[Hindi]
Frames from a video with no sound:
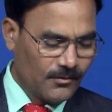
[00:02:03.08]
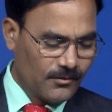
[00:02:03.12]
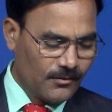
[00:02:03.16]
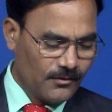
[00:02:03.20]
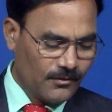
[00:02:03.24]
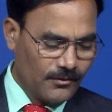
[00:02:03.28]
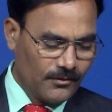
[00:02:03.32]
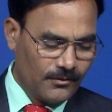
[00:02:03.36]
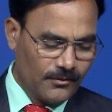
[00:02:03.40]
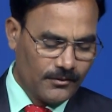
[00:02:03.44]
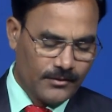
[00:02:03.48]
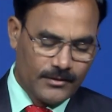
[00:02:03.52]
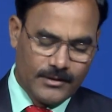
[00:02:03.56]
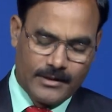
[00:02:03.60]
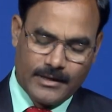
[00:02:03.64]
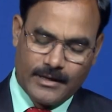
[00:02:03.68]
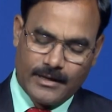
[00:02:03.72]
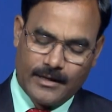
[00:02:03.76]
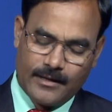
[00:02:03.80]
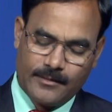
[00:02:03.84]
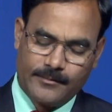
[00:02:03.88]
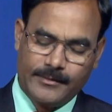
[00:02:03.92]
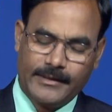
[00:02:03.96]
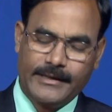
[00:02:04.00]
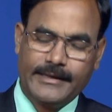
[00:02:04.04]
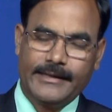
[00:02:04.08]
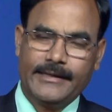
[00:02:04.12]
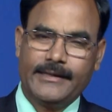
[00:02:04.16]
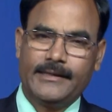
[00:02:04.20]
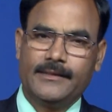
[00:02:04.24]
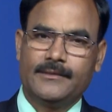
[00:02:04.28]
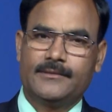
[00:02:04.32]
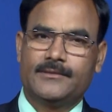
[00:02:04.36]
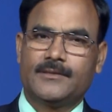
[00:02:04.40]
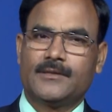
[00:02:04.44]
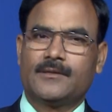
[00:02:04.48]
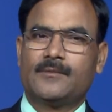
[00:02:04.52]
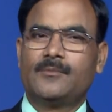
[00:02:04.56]
को हमारे
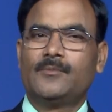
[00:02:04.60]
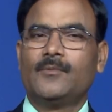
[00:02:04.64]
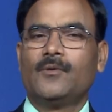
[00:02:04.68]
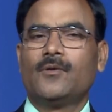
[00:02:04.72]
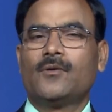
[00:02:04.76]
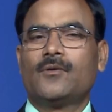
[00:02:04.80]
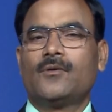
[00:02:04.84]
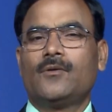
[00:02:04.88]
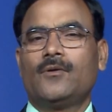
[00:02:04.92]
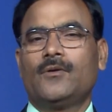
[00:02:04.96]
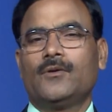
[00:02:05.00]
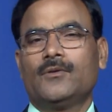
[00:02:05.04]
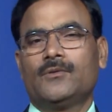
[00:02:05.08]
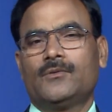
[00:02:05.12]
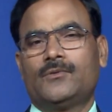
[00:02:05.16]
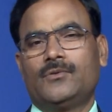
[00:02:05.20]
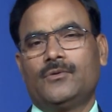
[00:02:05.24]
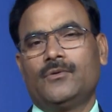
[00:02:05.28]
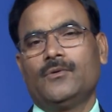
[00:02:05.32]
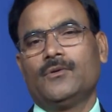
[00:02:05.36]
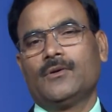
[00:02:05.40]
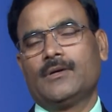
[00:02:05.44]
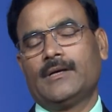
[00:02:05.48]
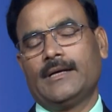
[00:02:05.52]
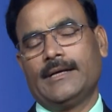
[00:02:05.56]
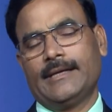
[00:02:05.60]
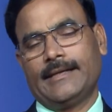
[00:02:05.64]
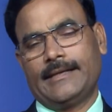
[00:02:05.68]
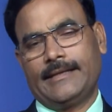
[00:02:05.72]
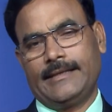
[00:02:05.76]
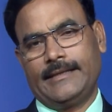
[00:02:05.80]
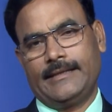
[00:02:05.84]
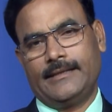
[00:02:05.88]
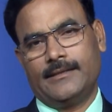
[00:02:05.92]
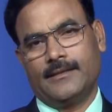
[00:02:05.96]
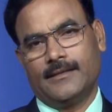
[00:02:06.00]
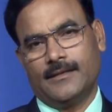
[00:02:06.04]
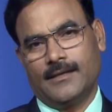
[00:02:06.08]
जख्मों को धो
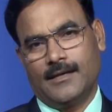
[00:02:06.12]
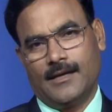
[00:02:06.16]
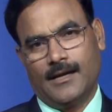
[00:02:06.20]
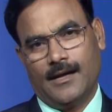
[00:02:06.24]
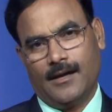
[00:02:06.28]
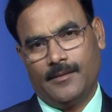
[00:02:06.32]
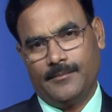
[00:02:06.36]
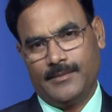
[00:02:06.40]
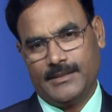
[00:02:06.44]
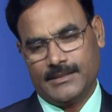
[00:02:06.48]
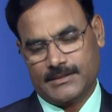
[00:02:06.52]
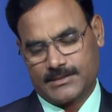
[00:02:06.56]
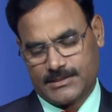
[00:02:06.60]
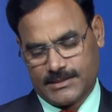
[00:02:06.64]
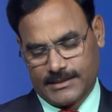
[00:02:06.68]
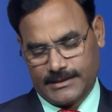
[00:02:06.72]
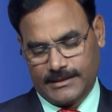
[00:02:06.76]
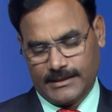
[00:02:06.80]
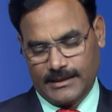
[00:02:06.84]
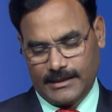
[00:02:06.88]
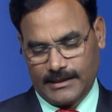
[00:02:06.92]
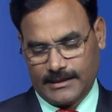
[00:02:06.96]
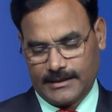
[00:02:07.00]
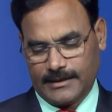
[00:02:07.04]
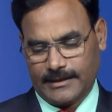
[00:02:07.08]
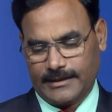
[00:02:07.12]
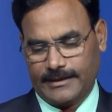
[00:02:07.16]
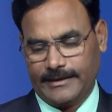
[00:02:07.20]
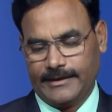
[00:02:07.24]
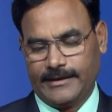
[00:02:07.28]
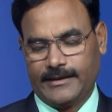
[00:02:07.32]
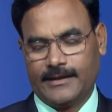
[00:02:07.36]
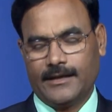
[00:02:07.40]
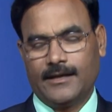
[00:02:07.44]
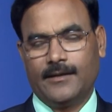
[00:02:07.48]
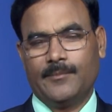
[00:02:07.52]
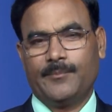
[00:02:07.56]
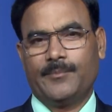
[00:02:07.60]
करके हमें चंगा करने
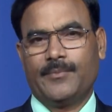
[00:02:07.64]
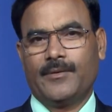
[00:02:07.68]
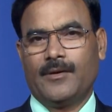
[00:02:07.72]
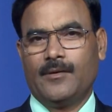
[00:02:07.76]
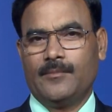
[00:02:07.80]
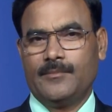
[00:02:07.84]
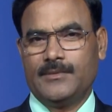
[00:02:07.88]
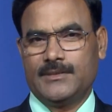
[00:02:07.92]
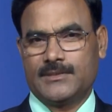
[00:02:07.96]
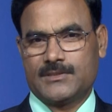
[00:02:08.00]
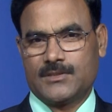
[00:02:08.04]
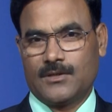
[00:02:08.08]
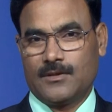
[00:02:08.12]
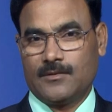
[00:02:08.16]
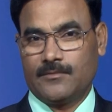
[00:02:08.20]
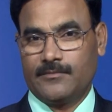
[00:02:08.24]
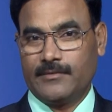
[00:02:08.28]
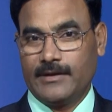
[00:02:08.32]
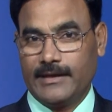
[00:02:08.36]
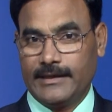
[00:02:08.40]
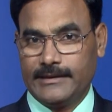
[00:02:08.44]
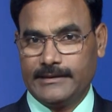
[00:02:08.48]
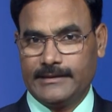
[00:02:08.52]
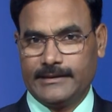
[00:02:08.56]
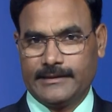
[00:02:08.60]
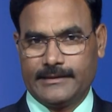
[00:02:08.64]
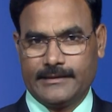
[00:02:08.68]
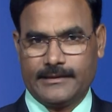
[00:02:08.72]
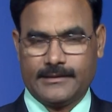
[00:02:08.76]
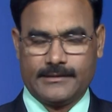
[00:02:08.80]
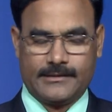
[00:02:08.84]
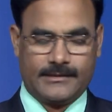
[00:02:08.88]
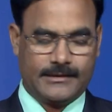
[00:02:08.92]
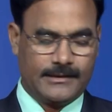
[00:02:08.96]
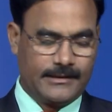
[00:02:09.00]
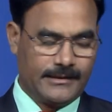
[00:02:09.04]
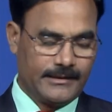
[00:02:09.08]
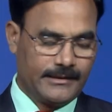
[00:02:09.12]
का प्रॉमिस और वायदा
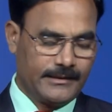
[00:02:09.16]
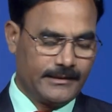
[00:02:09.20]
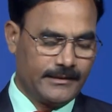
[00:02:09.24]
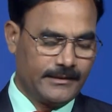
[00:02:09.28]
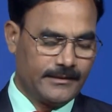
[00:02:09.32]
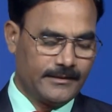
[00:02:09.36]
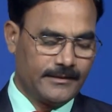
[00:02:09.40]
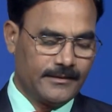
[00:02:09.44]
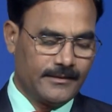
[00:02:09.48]
करता है